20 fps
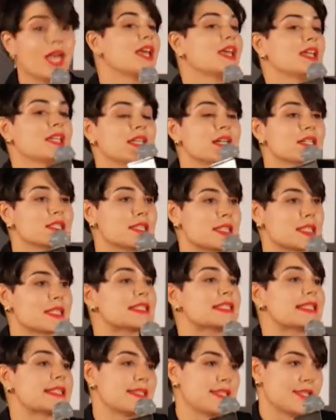Итак,
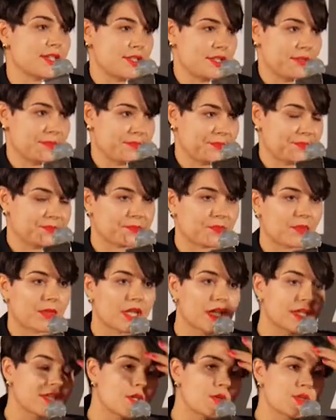стресс и тело.
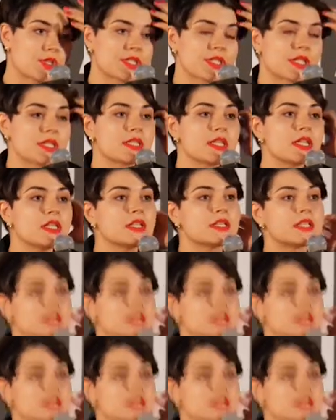Как я уже сказала,